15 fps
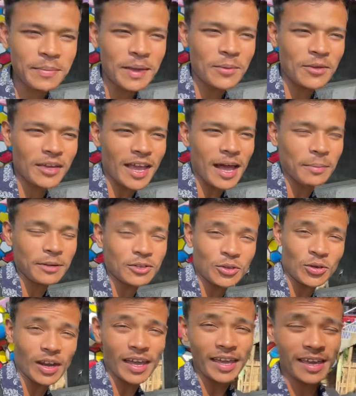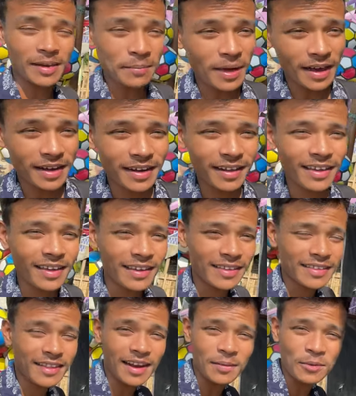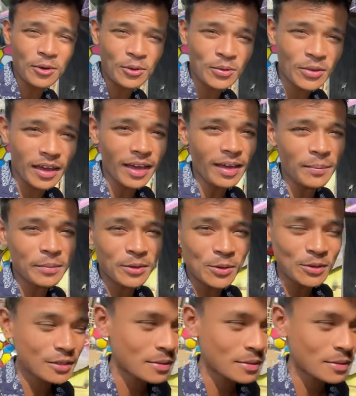लोग यहाँ पर थोड़ा एक मार्केट है इधर हम लोग रुके हैं बिकॉज